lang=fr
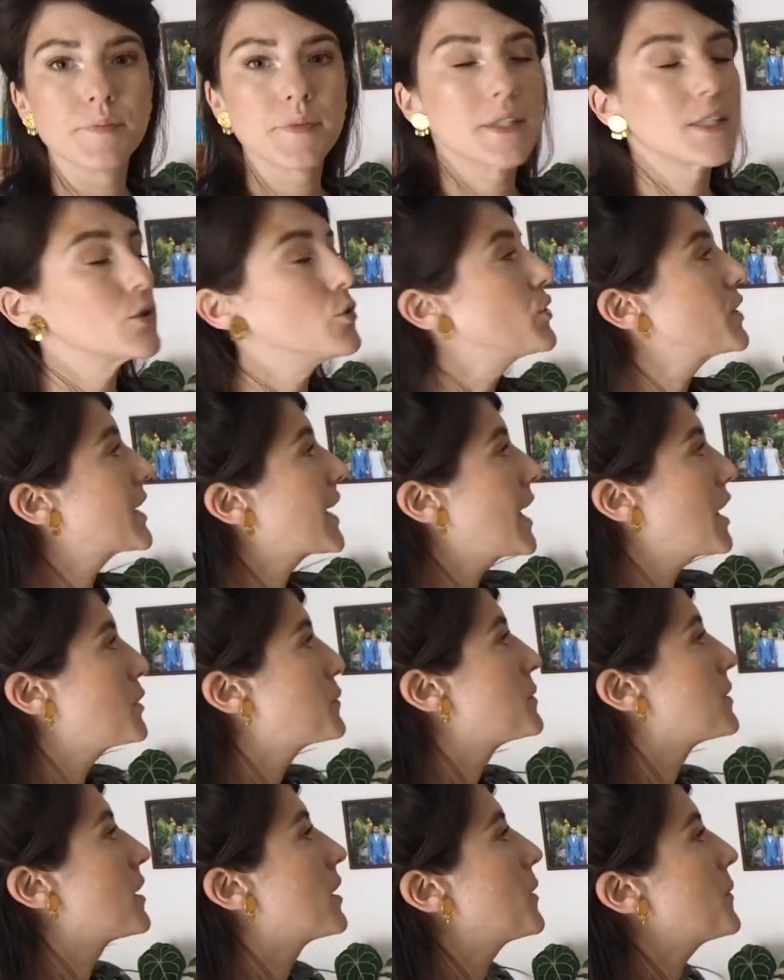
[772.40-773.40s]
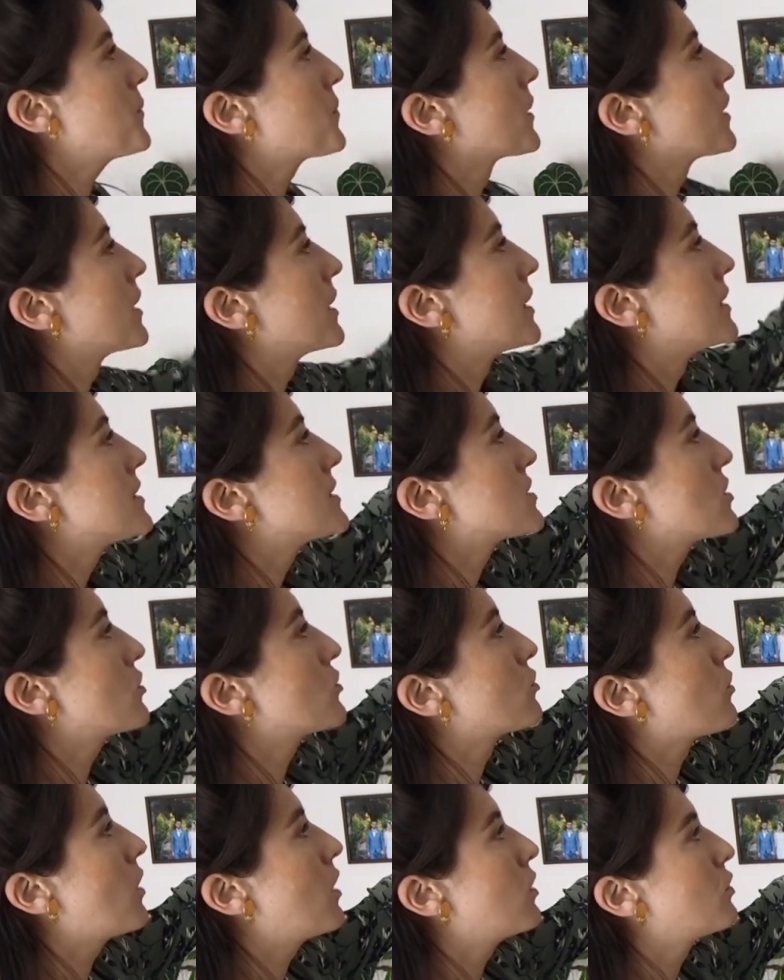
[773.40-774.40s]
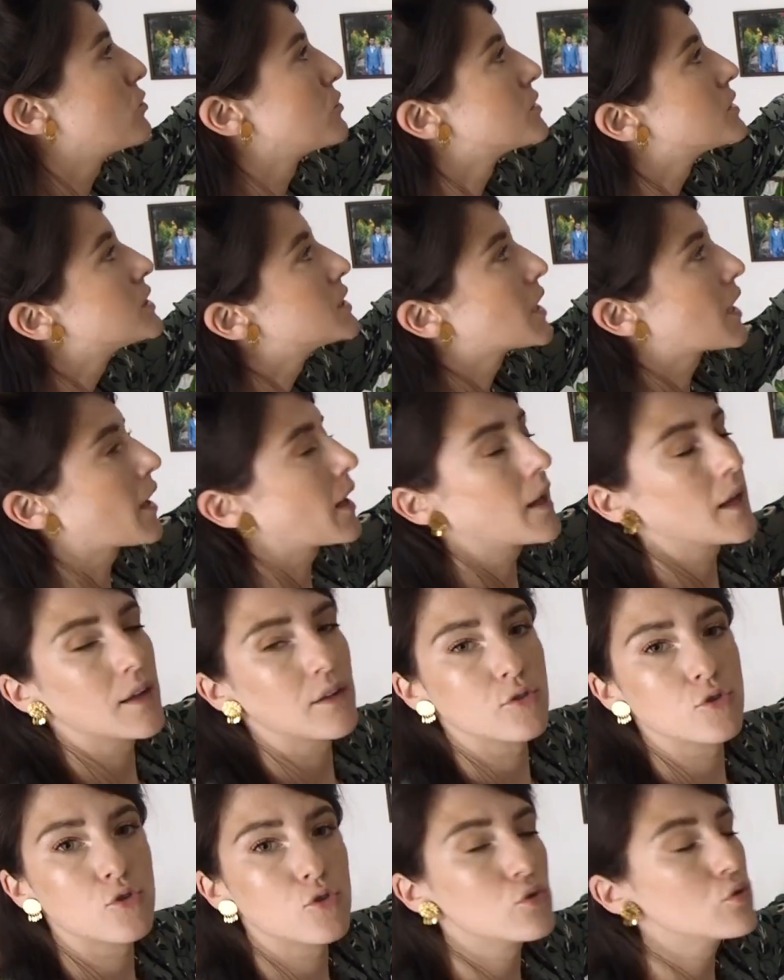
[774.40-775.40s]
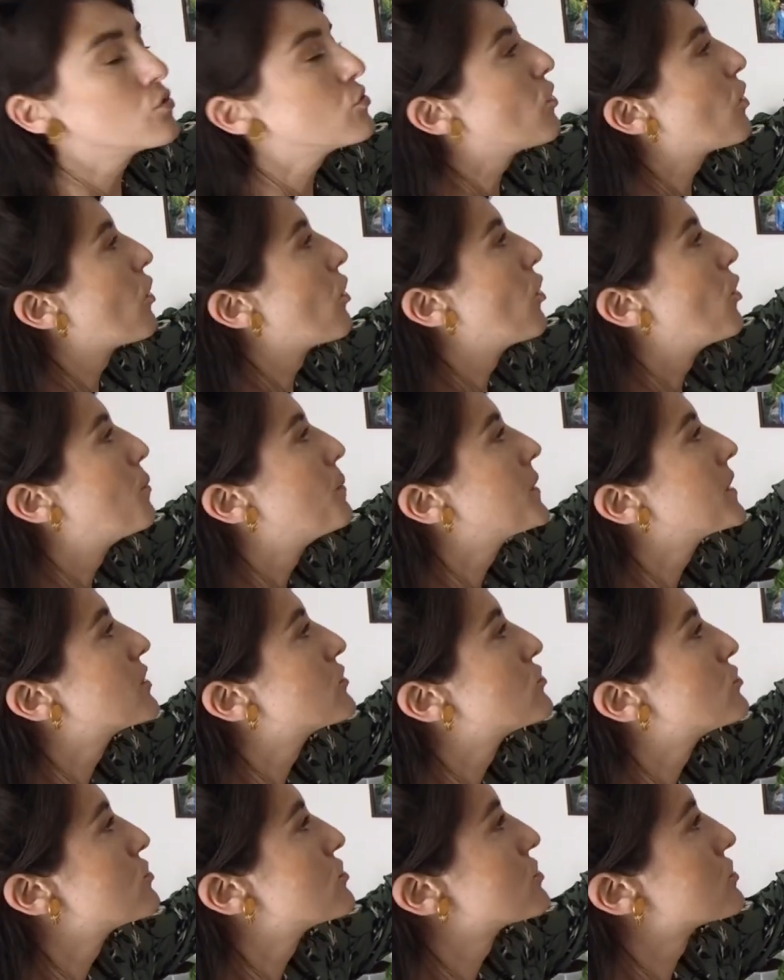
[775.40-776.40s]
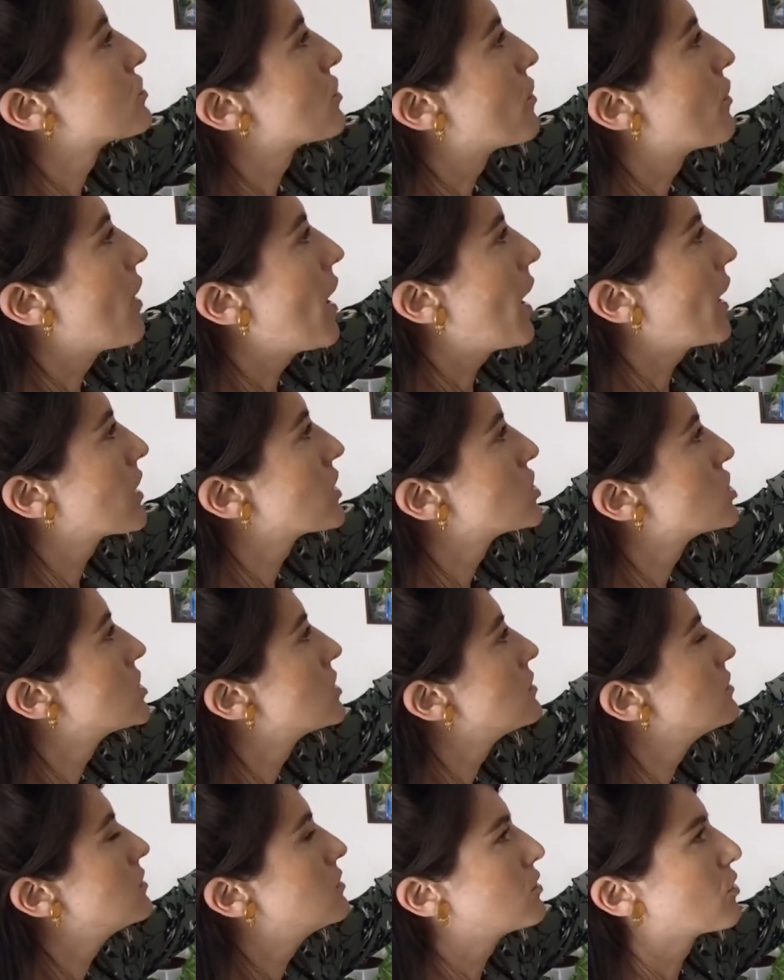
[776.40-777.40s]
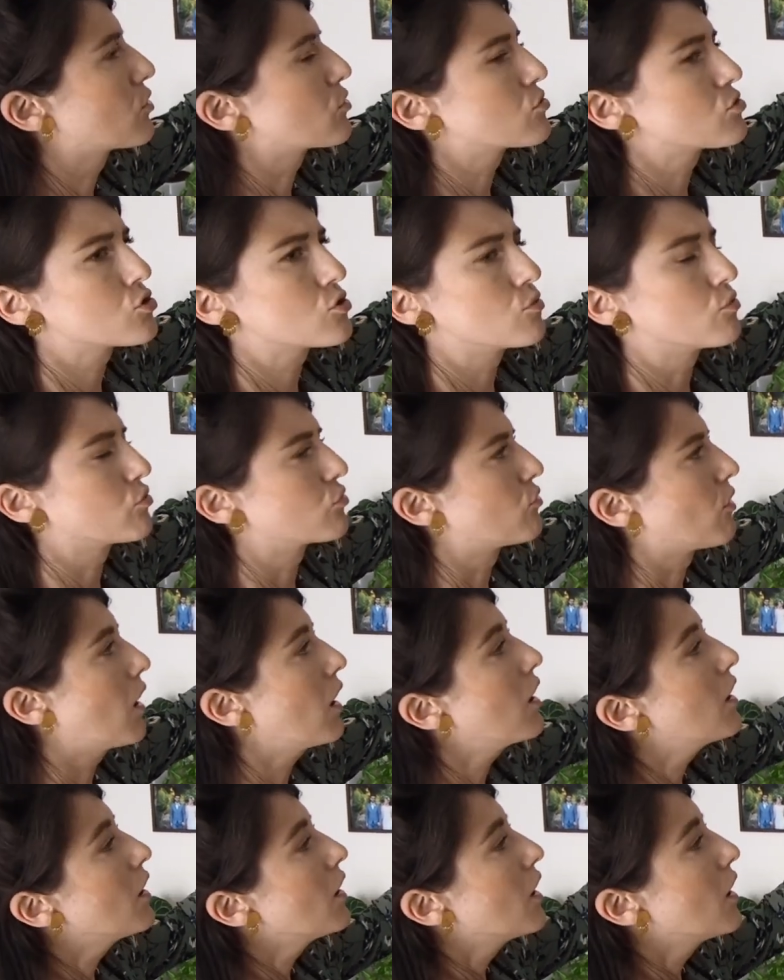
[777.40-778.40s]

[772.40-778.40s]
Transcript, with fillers: Si on regarde bien, il y a des endroits où on dirait du euh, Pictus à euh, origine russe, je sais plus quoi.